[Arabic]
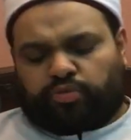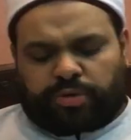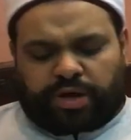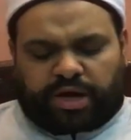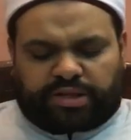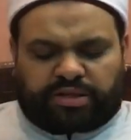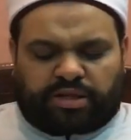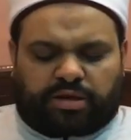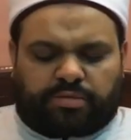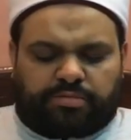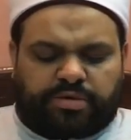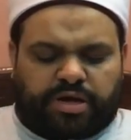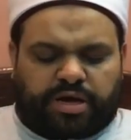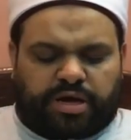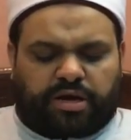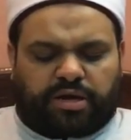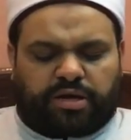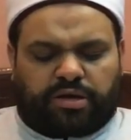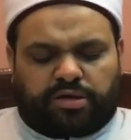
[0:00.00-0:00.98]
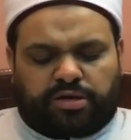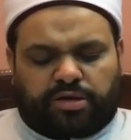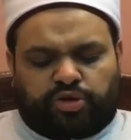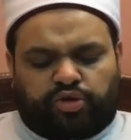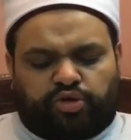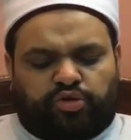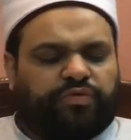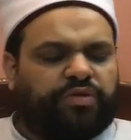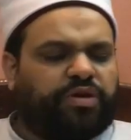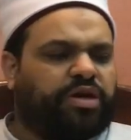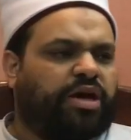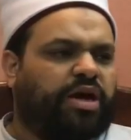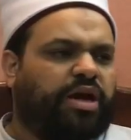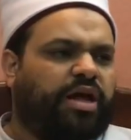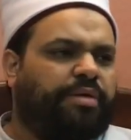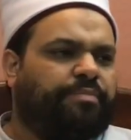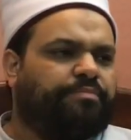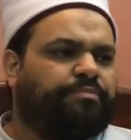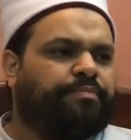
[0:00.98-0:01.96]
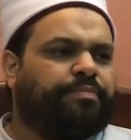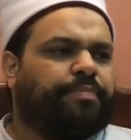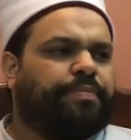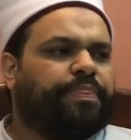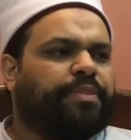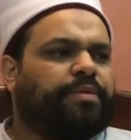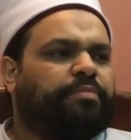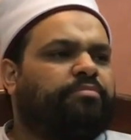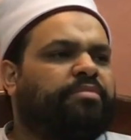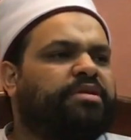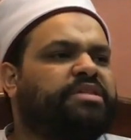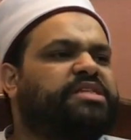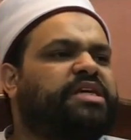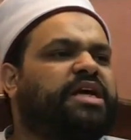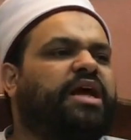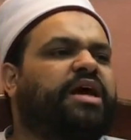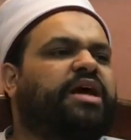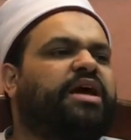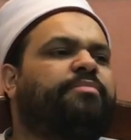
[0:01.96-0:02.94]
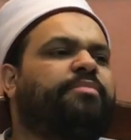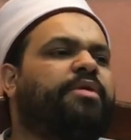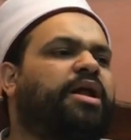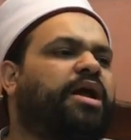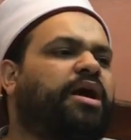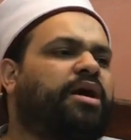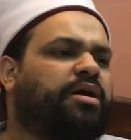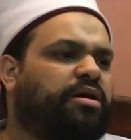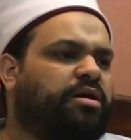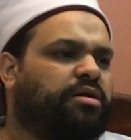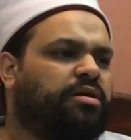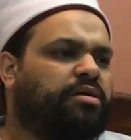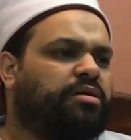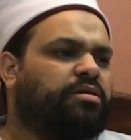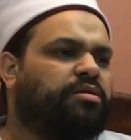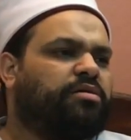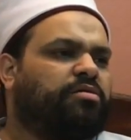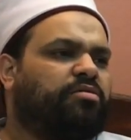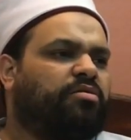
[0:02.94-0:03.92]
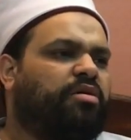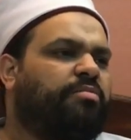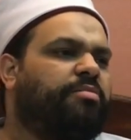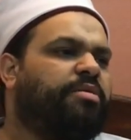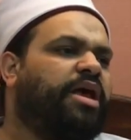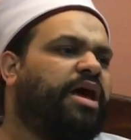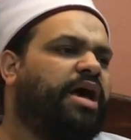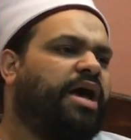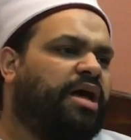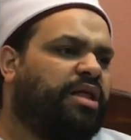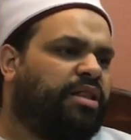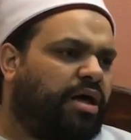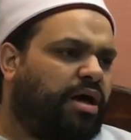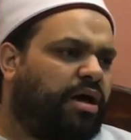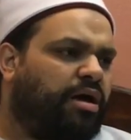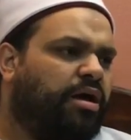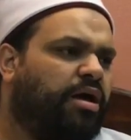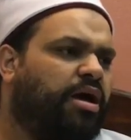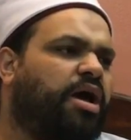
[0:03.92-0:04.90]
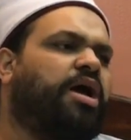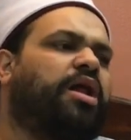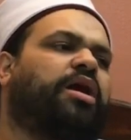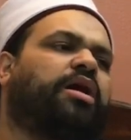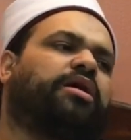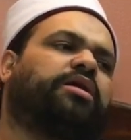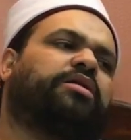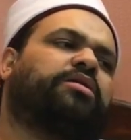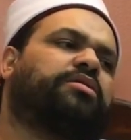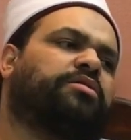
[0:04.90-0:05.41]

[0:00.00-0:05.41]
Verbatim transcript: بعد المئة شوف الكلام من سلك ملك ومن حاد هلك